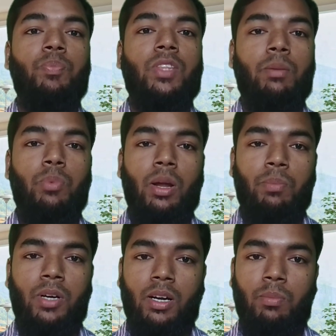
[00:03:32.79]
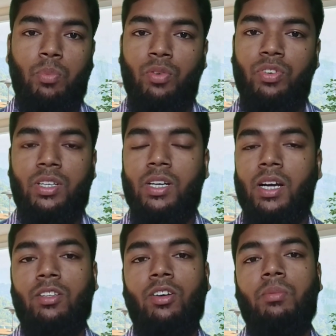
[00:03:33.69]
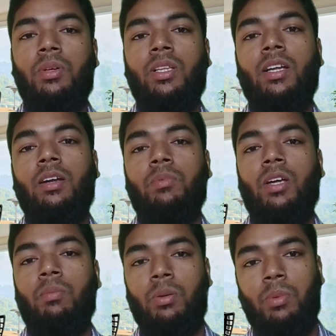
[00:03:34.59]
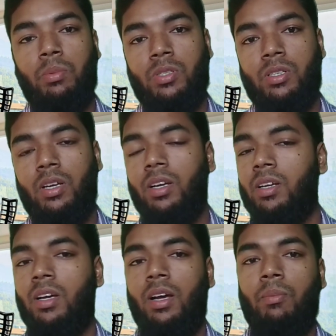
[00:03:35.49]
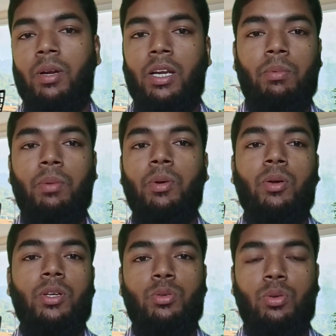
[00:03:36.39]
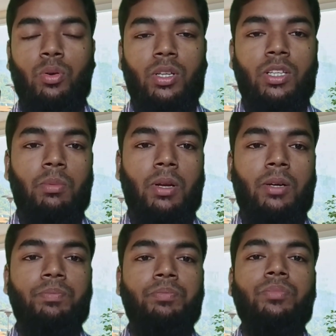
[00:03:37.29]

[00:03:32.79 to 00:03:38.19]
তারপর আপনার একটা প্রফিট রাখতে হবে দেন আপনি আপনার ব্যবসাটা মানে এভাবে করে শুরু করে দিতে পারেন